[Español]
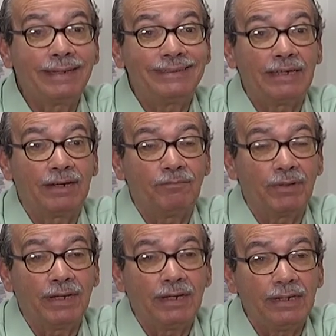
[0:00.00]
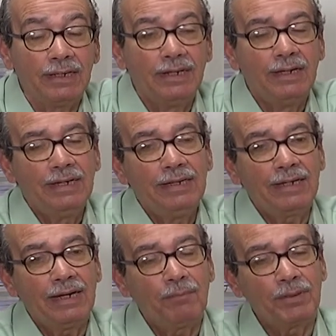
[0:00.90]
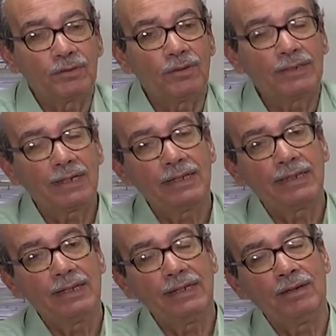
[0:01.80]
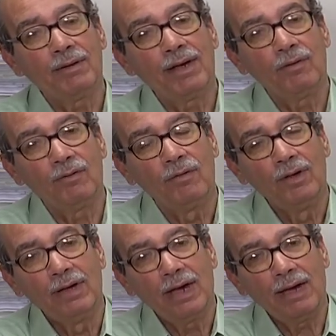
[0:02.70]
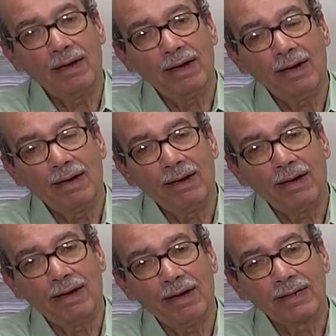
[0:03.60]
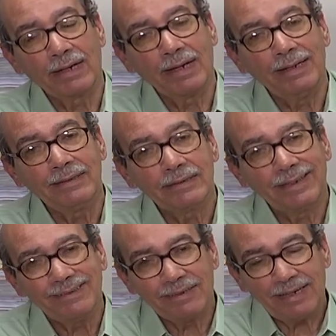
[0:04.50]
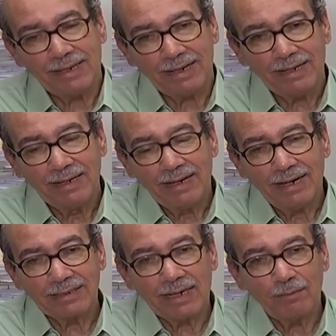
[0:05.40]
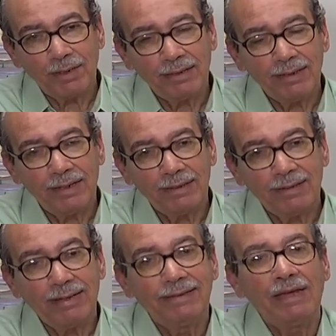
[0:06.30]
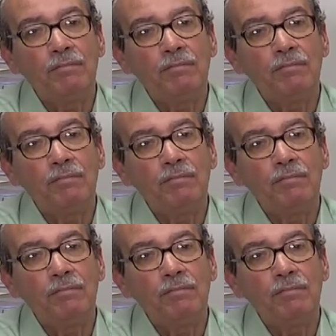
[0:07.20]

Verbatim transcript: que se reflejen y que la persona trata de llevarlo a, que la gente se entere a través de, de